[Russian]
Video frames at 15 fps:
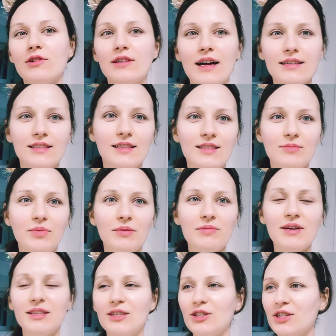разница
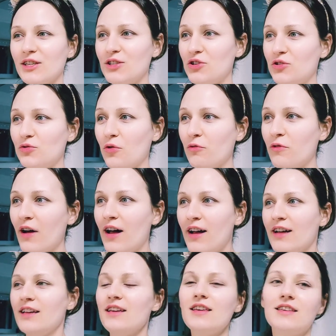примерно 6 часов.
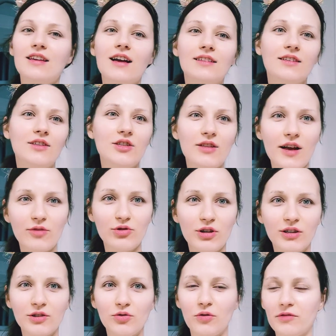И я начинаю уже
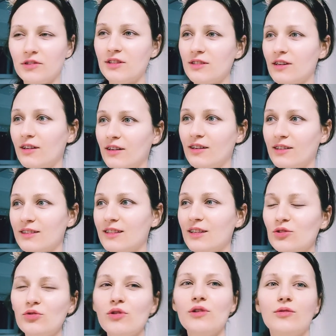готовиться э, к
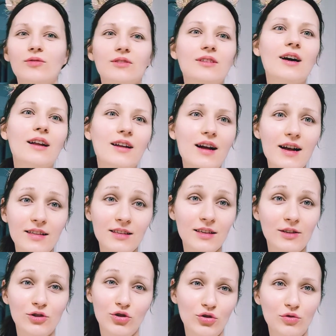застолью
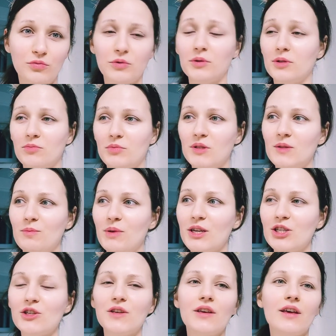заранее, чтобы без
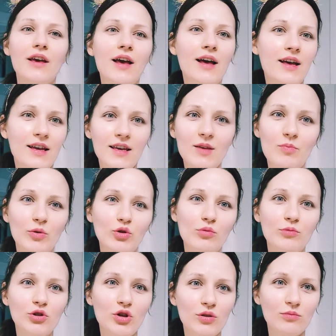спешки, и
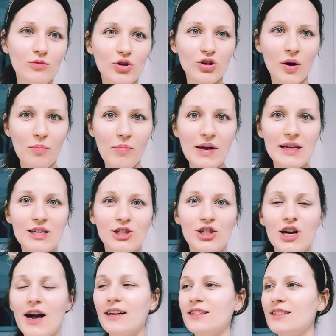потом еще немножко
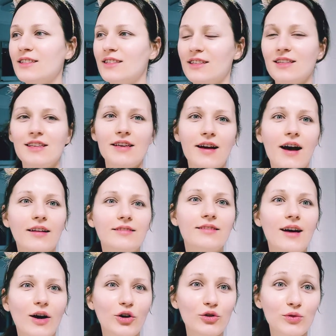полежать и
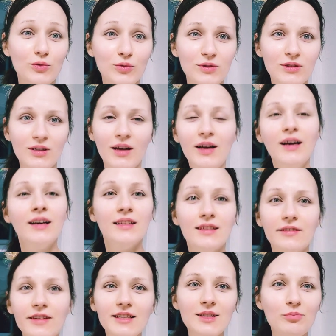отдохнуть.
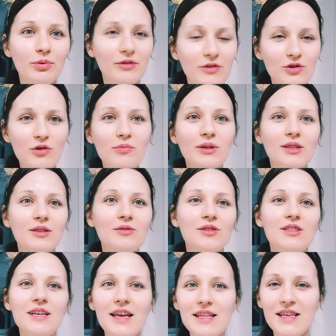Давайте проведем этот
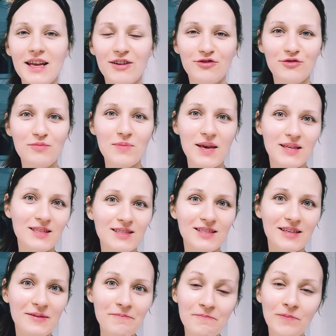день
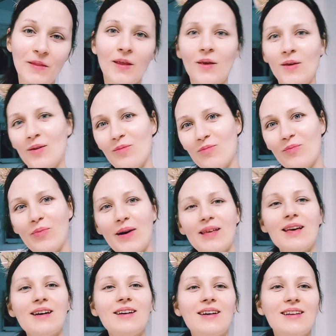вместе –
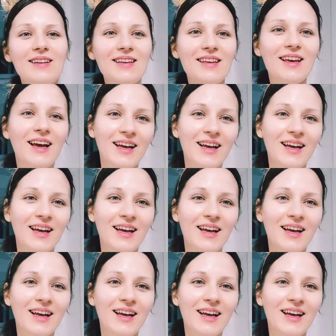Поехали!